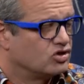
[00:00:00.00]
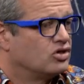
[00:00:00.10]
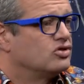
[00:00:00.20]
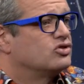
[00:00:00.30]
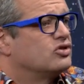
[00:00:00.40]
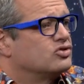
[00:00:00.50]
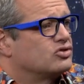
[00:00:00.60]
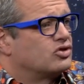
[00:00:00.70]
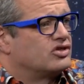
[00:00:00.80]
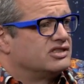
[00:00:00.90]
to, to,
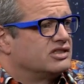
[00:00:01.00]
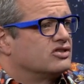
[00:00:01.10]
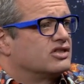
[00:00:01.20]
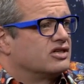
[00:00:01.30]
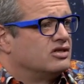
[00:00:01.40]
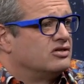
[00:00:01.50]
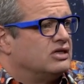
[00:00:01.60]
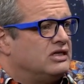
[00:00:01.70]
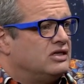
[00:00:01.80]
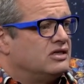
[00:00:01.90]
to, to ryzyko tego,
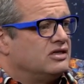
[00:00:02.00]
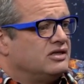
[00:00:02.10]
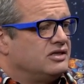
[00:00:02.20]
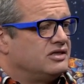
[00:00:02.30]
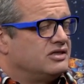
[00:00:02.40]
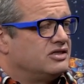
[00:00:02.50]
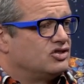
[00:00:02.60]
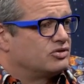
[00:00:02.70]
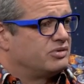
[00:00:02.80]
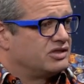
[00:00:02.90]

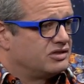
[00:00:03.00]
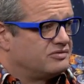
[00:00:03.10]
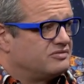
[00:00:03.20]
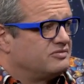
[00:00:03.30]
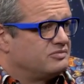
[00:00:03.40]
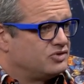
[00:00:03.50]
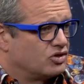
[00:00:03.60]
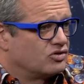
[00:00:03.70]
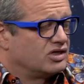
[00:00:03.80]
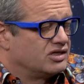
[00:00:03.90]
e, że będę
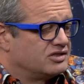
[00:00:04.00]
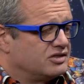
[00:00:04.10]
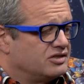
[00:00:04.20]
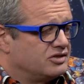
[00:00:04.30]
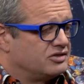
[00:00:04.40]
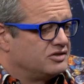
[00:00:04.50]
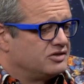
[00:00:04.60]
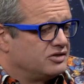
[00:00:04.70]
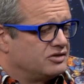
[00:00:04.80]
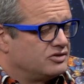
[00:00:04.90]
ciągle,
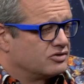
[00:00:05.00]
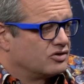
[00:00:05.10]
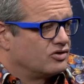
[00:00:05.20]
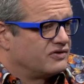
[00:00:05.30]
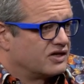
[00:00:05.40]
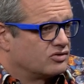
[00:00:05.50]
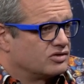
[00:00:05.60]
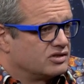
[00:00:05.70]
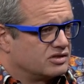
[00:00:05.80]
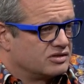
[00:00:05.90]
e, ciągle
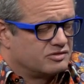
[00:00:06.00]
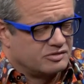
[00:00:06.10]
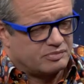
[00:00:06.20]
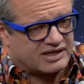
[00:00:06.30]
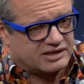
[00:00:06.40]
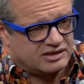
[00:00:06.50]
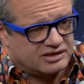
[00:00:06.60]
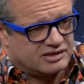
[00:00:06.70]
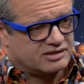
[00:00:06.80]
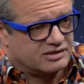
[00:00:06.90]
ofiarą tych, tych, tych
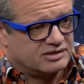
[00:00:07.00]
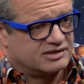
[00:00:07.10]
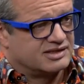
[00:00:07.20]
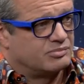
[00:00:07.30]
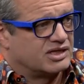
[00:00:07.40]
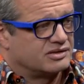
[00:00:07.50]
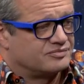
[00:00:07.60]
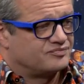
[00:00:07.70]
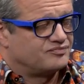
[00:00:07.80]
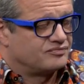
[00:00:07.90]
partyjnych
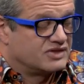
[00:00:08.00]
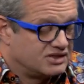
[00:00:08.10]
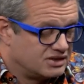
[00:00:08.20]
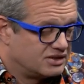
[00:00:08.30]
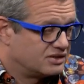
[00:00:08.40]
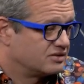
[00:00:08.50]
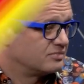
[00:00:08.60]
zebrań. No i tyle,